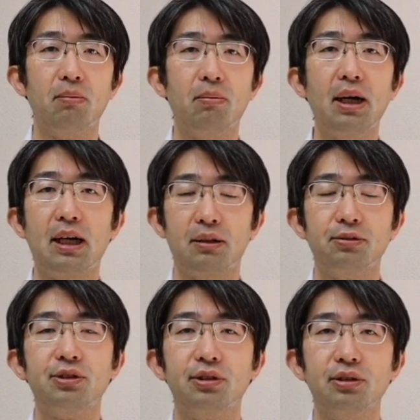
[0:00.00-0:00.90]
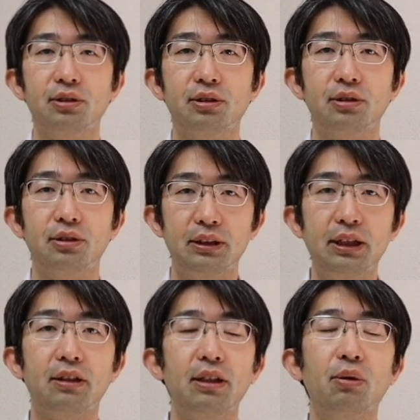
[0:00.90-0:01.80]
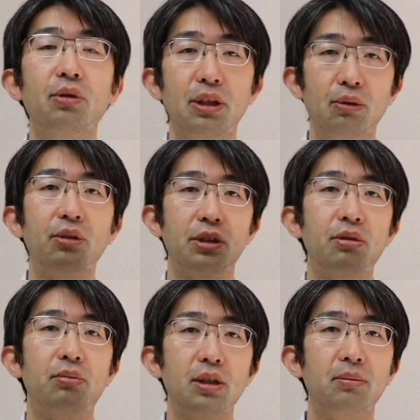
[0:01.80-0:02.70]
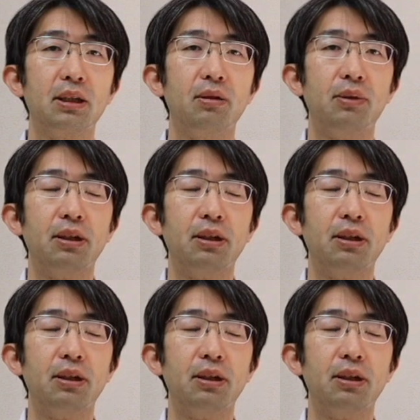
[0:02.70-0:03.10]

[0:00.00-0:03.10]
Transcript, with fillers: まあ普通ですね。多い多いと思います。